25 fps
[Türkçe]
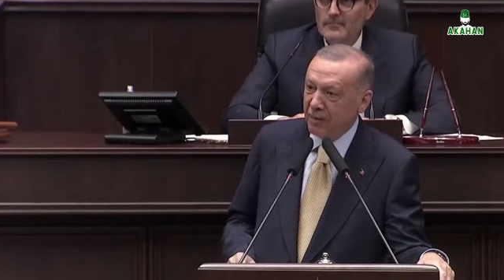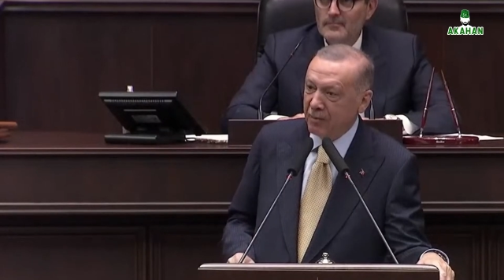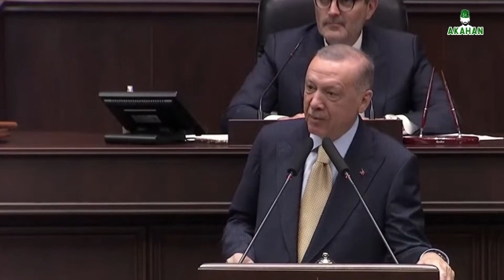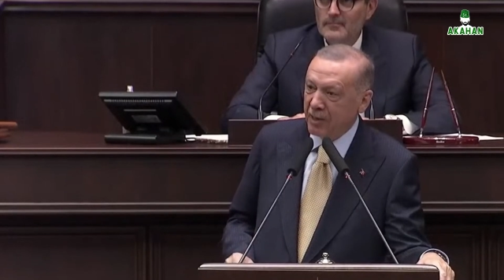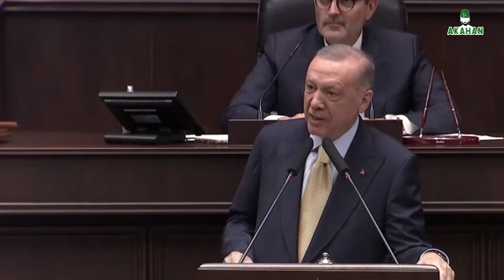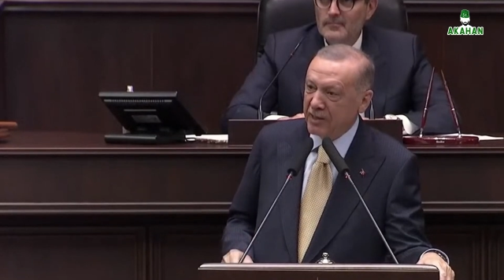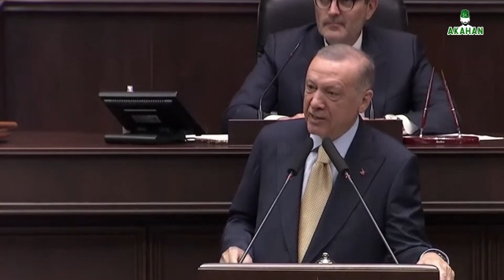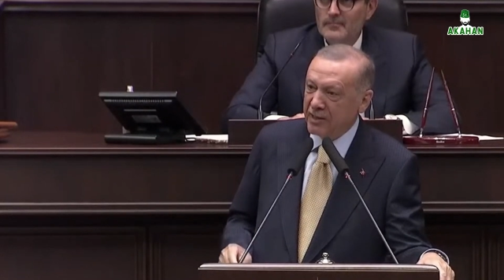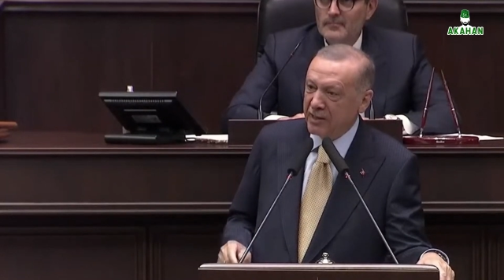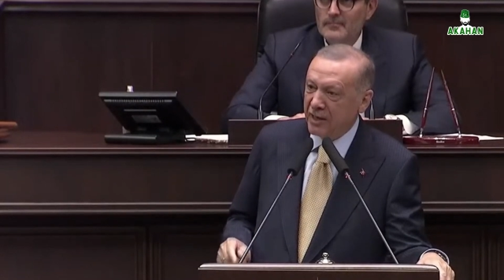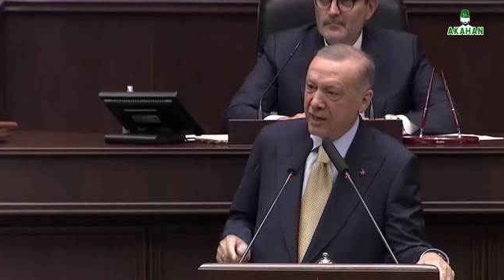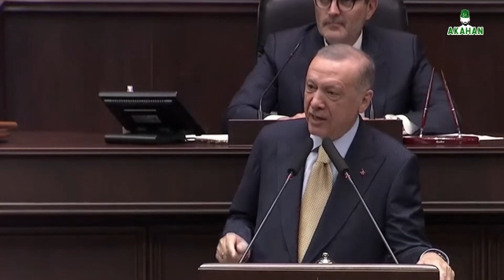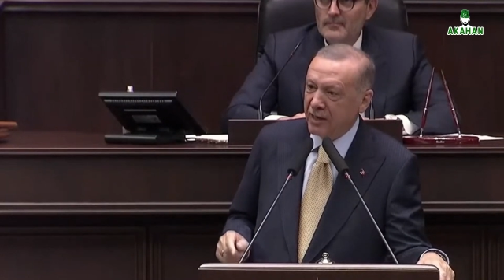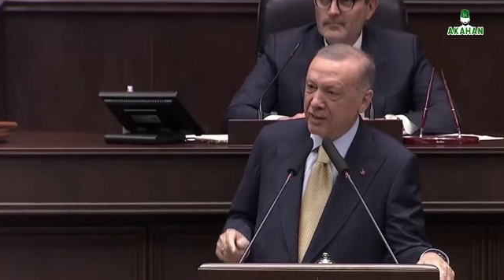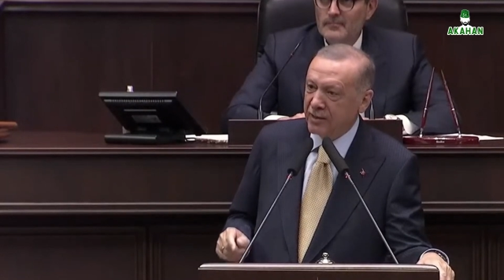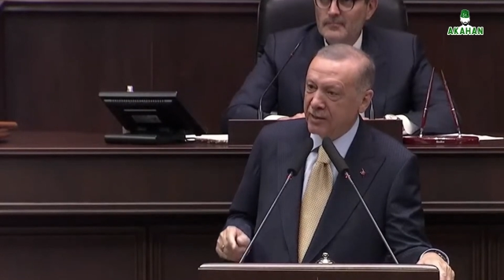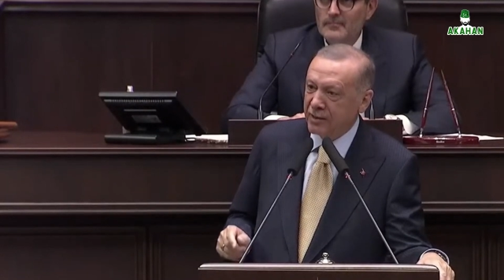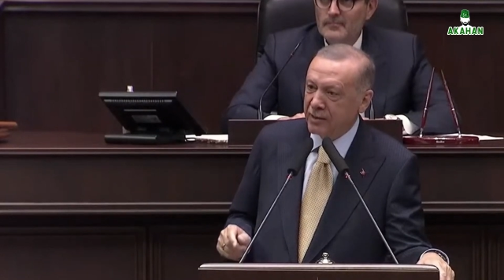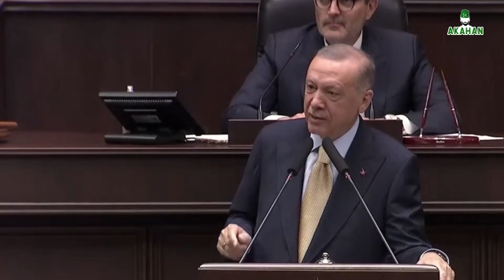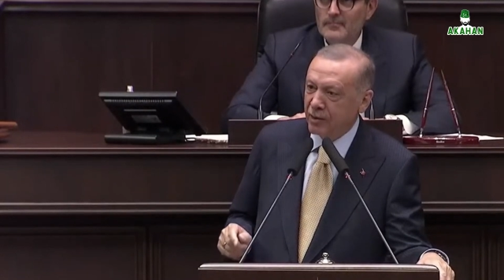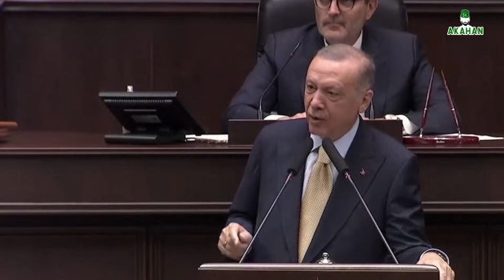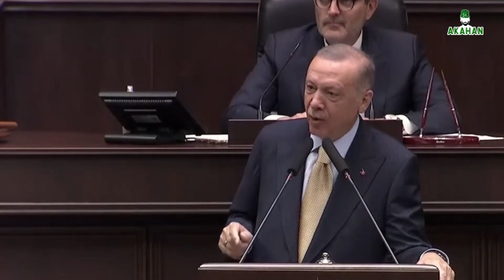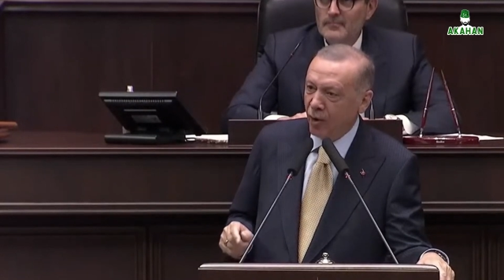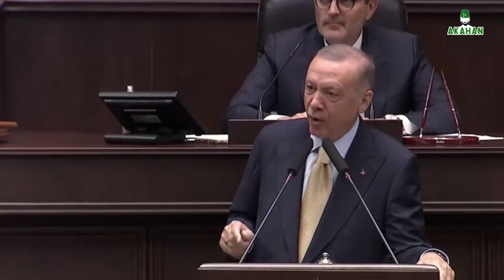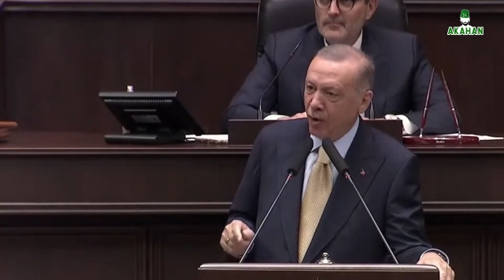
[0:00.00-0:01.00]
genel
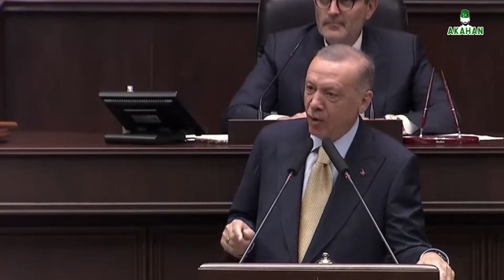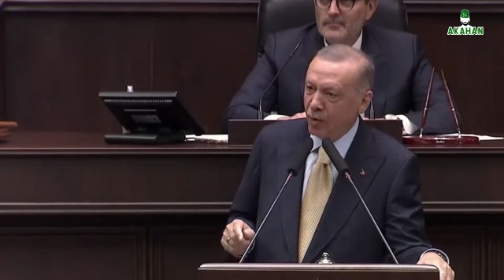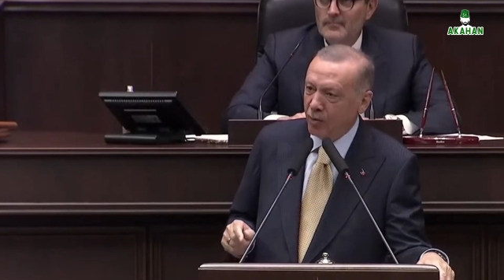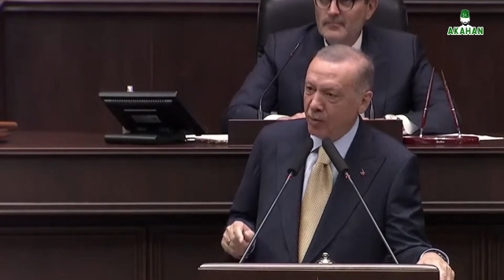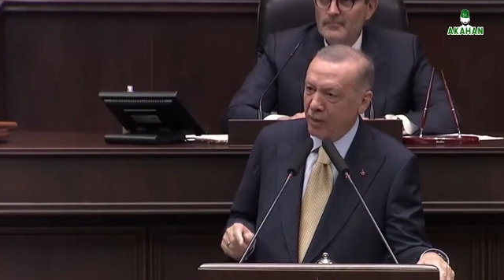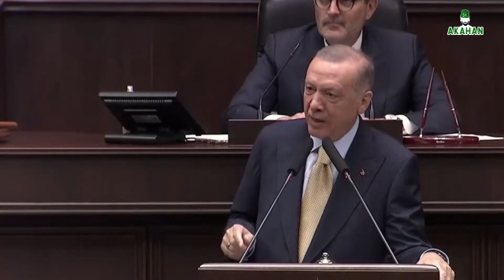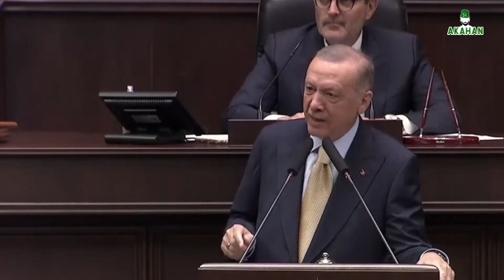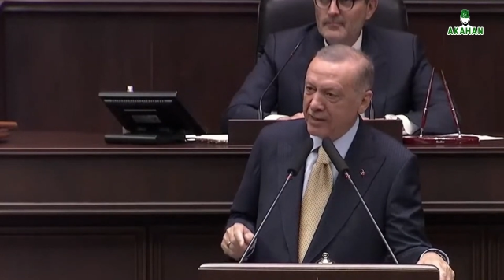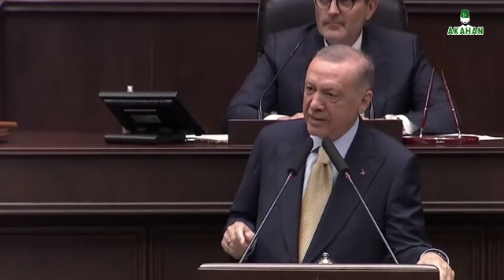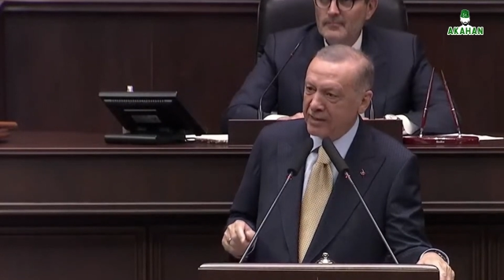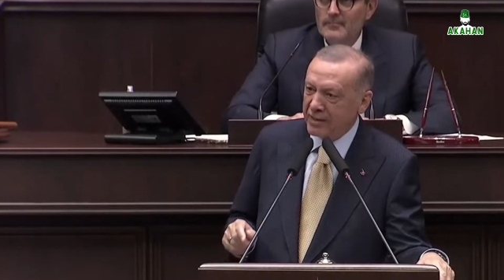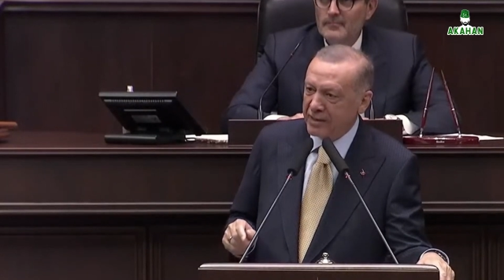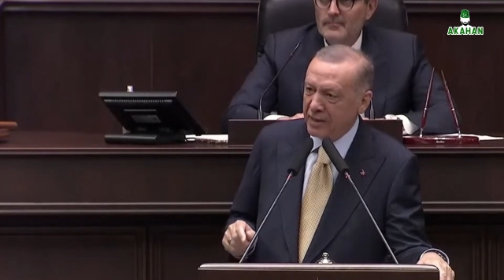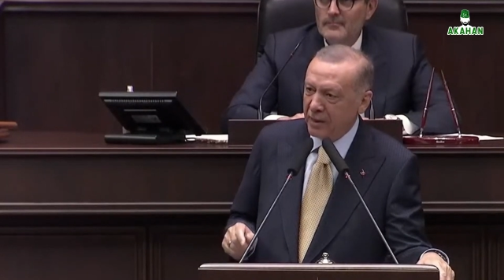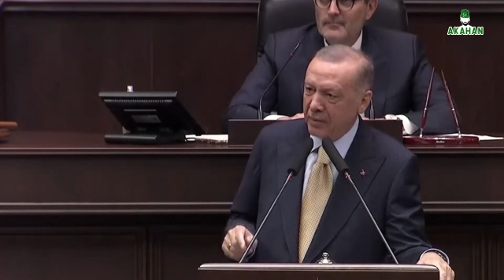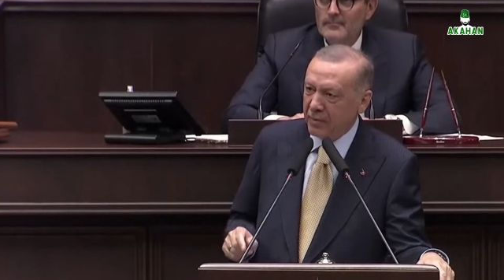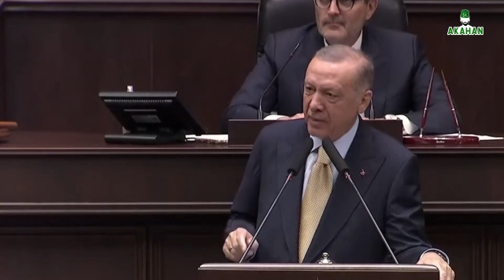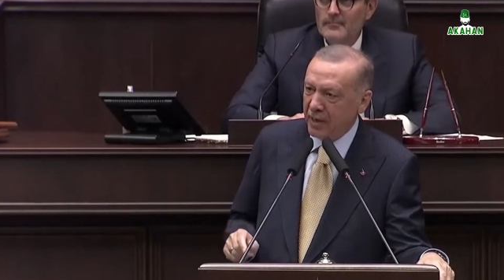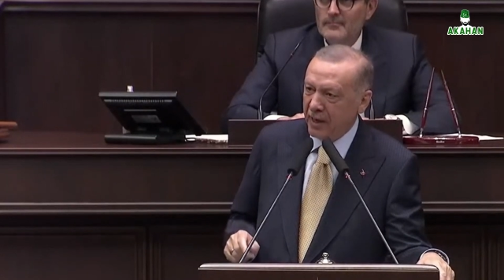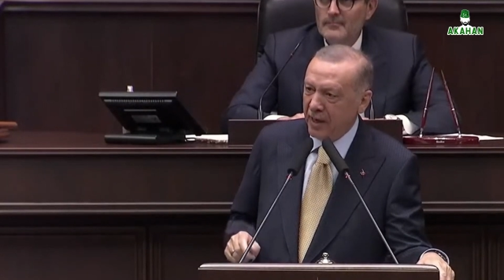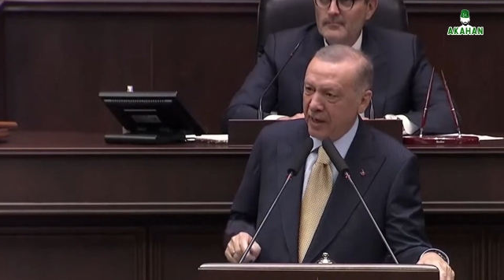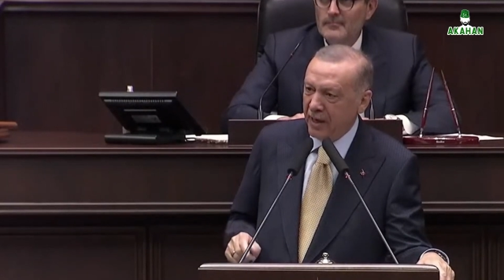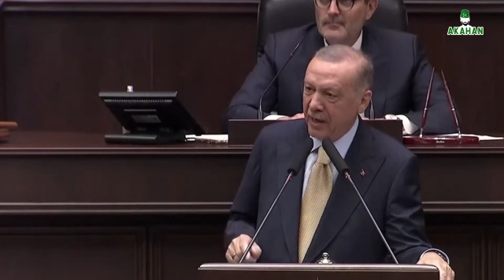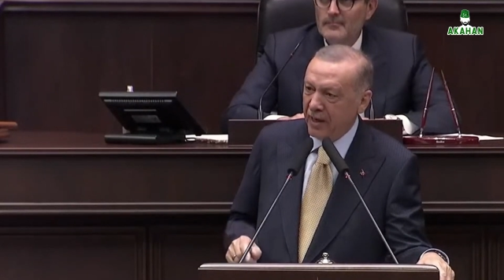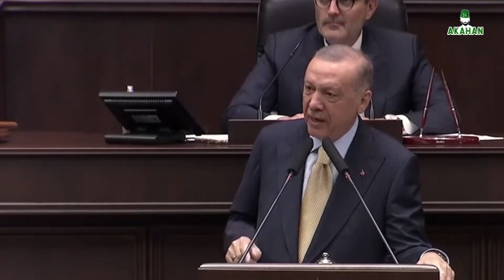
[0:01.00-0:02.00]
başkan olmaz
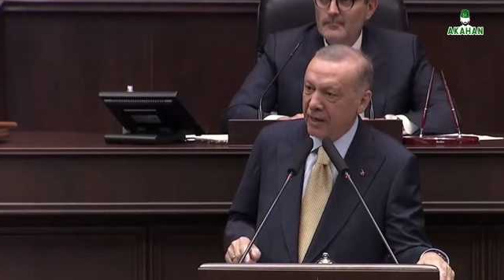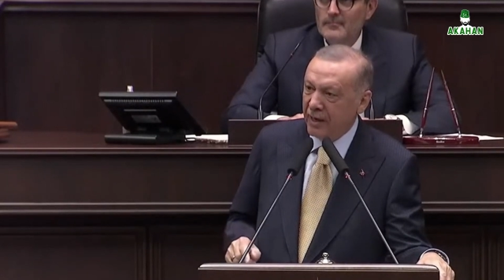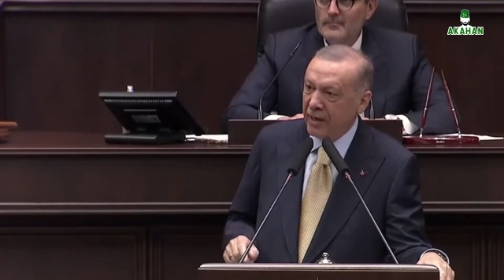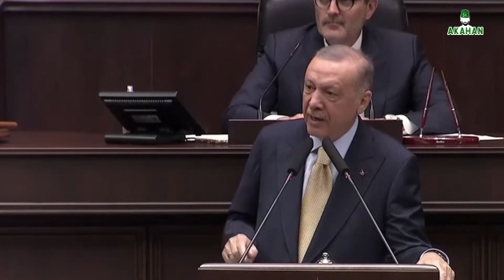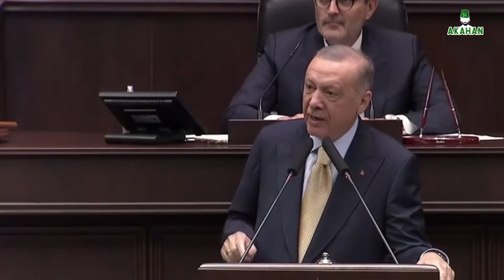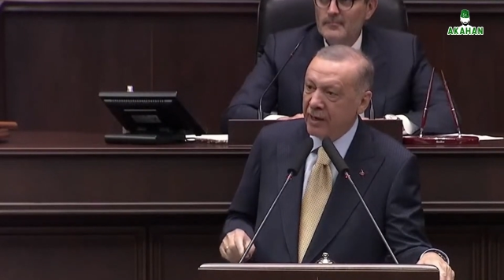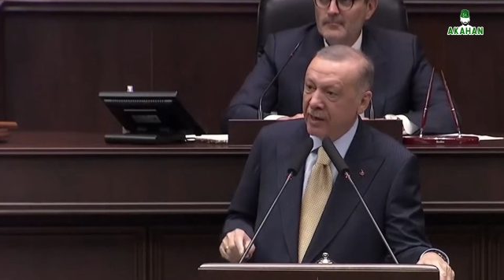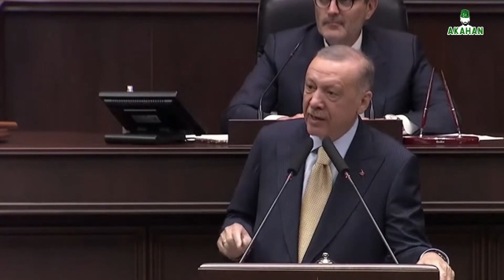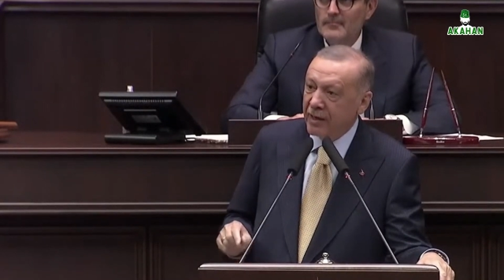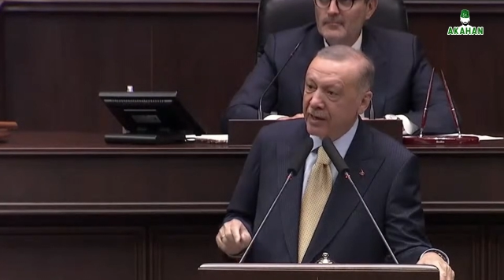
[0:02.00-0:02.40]
demeye